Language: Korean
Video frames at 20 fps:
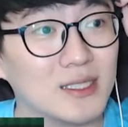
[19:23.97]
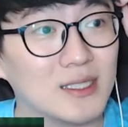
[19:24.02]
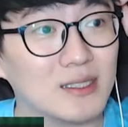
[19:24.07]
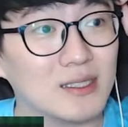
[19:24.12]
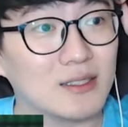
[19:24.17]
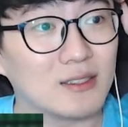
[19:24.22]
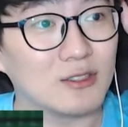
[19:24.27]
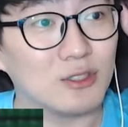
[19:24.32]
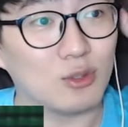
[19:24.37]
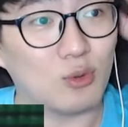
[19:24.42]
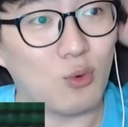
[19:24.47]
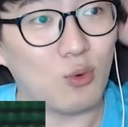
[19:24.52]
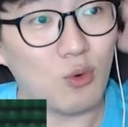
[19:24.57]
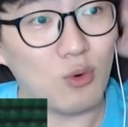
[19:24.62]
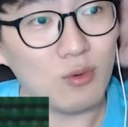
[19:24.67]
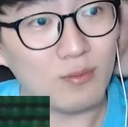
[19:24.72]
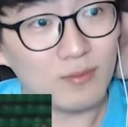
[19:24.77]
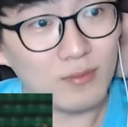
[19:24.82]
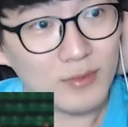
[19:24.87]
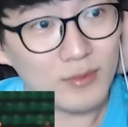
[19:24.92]
그리고
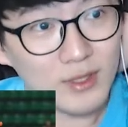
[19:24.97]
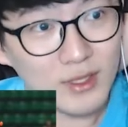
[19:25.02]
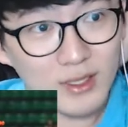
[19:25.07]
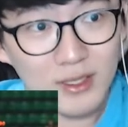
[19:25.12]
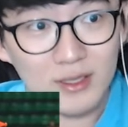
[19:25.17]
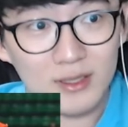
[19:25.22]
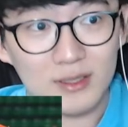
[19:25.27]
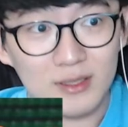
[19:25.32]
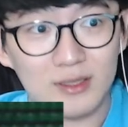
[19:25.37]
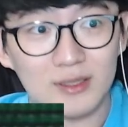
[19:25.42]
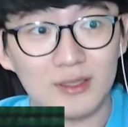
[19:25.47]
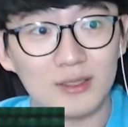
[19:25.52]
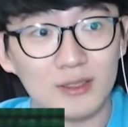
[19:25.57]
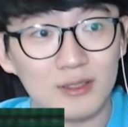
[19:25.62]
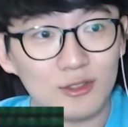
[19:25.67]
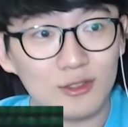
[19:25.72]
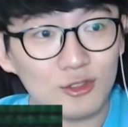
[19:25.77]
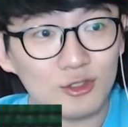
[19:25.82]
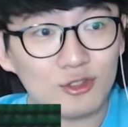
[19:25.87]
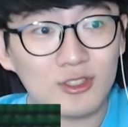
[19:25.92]
그
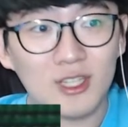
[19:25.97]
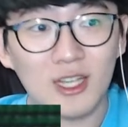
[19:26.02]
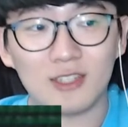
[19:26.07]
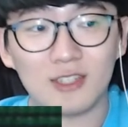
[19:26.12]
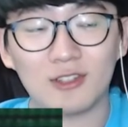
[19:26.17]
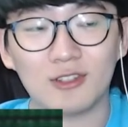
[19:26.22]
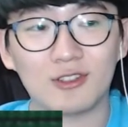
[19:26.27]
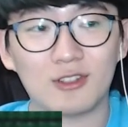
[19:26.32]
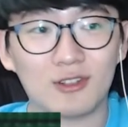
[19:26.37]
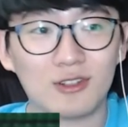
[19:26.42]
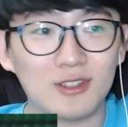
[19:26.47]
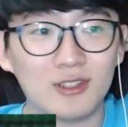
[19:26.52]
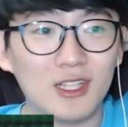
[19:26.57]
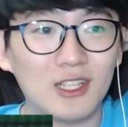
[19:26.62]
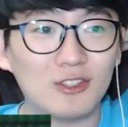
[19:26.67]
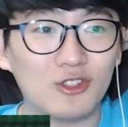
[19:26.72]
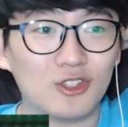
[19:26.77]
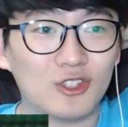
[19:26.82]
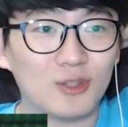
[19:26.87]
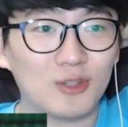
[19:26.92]
6차전에서 끝낼
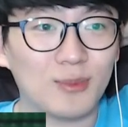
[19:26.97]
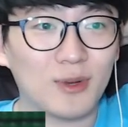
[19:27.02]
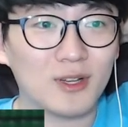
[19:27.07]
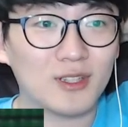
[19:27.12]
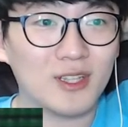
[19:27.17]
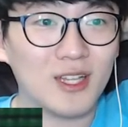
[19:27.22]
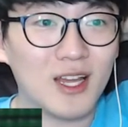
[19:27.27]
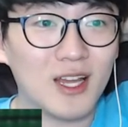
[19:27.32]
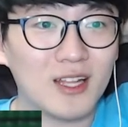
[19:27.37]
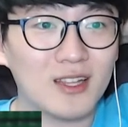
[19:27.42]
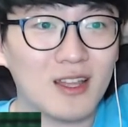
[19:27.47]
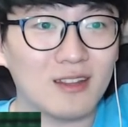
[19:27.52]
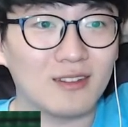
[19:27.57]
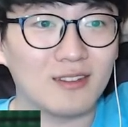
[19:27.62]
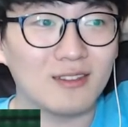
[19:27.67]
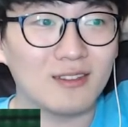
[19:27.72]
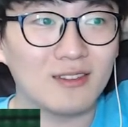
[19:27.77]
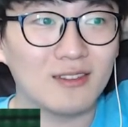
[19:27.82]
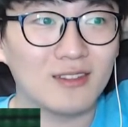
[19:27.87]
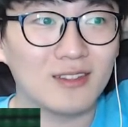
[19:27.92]
수 있으면 끝내야 되는
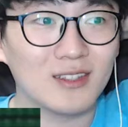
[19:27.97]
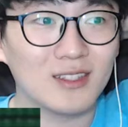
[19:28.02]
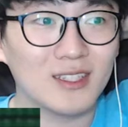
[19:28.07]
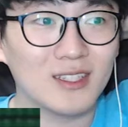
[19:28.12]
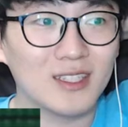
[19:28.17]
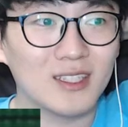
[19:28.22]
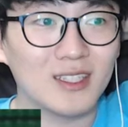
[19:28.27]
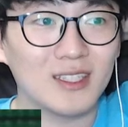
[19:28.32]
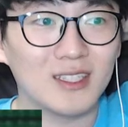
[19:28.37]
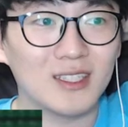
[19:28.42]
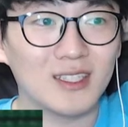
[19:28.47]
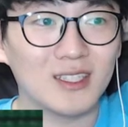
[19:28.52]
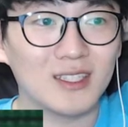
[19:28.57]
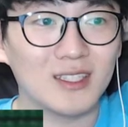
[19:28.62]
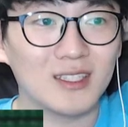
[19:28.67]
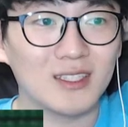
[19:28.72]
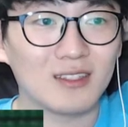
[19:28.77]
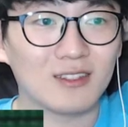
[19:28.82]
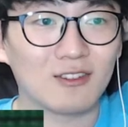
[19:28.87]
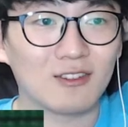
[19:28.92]

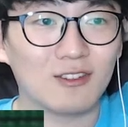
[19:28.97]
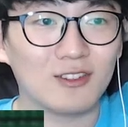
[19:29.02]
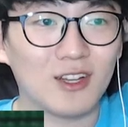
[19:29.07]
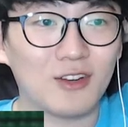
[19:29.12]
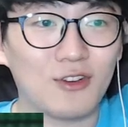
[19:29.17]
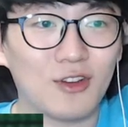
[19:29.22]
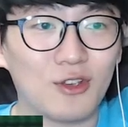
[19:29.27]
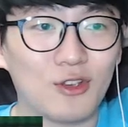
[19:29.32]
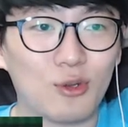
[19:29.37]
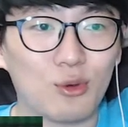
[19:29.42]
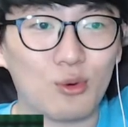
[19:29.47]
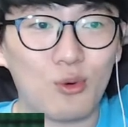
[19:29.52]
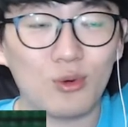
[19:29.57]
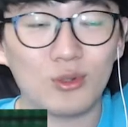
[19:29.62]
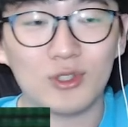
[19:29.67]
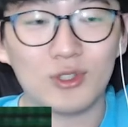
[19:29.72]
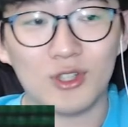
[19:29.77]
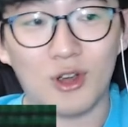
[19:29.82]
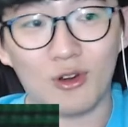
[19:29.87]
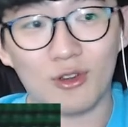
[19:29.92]
그런 상황이었고
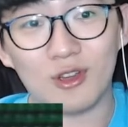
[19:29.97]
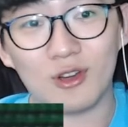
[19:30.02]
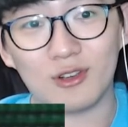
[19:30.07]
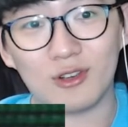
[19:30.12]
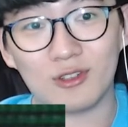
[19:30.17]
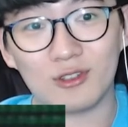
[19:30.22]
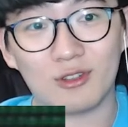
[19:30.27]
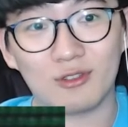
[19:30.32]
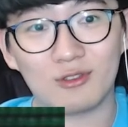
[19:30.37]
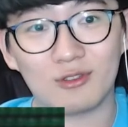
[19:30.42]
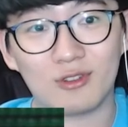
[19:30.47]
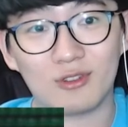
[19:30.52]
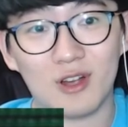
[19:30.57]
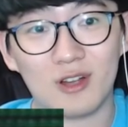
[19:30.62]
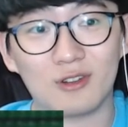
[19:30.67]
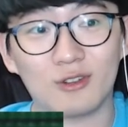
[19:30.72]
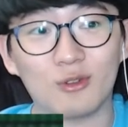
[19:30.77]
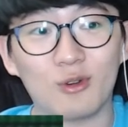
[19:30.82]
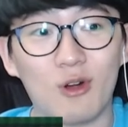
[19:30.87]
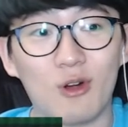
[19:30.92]
정영일 선수가
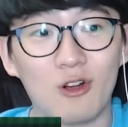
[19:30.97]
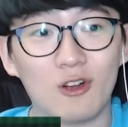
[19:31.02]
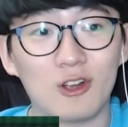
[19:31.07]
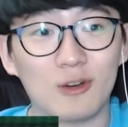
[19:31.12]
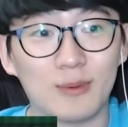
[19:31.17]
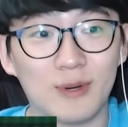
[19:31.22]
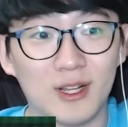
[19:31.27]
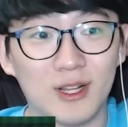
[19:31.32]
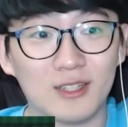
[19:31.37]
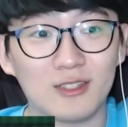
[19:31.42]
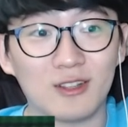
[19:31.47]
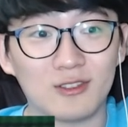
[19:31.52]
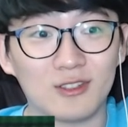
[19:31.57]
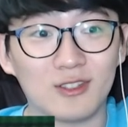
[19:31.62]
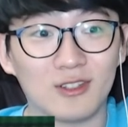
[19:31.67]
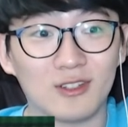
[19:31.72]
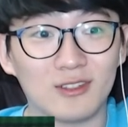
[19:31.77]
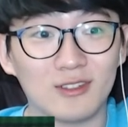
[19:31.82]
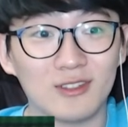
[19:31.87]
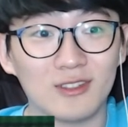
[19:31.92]
그리고 언급을
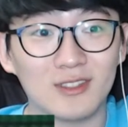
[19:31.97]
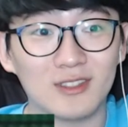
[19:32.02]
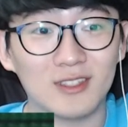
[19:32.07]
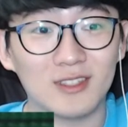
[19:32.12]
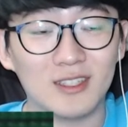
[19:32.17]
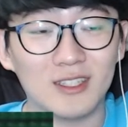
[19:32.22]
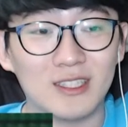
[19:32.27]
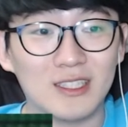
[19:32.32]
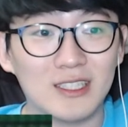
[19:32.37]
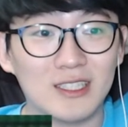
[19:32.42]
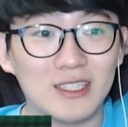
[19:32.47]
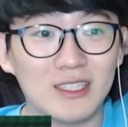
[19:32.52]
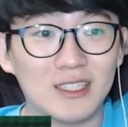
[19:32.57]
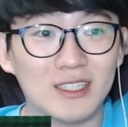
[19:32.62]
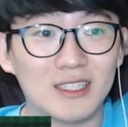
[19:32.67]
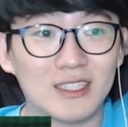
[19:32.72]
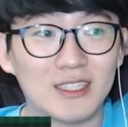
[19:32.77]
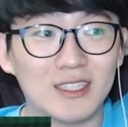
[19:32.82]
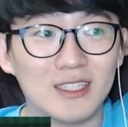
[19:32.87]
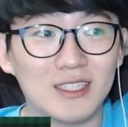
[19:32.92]
했었죠.
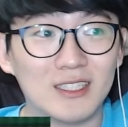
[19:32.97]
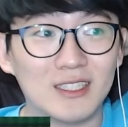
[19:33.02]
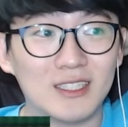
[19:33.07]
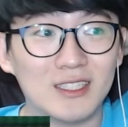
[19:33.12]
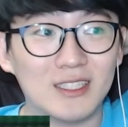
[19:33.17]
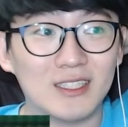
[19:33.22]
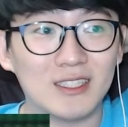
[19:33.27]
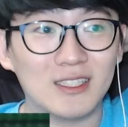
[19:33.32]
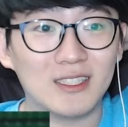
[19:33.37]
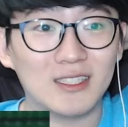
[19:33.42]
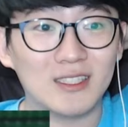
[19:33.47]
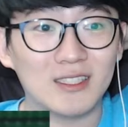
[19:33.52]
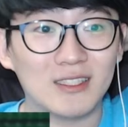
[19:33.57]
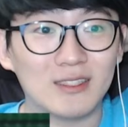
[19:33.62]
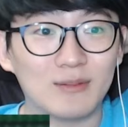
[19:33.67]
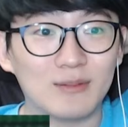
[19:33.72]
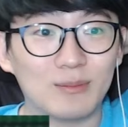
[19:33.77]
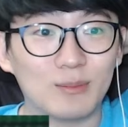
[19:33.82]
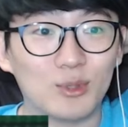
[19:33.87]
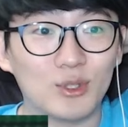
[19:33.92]
그
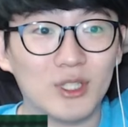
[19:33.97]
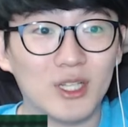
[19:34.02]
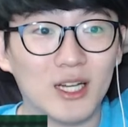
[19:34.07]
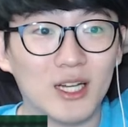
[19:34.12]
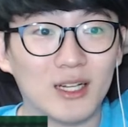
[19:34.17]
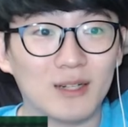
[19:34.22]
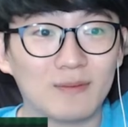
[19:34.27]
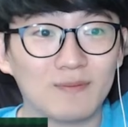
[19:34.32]
뭐냐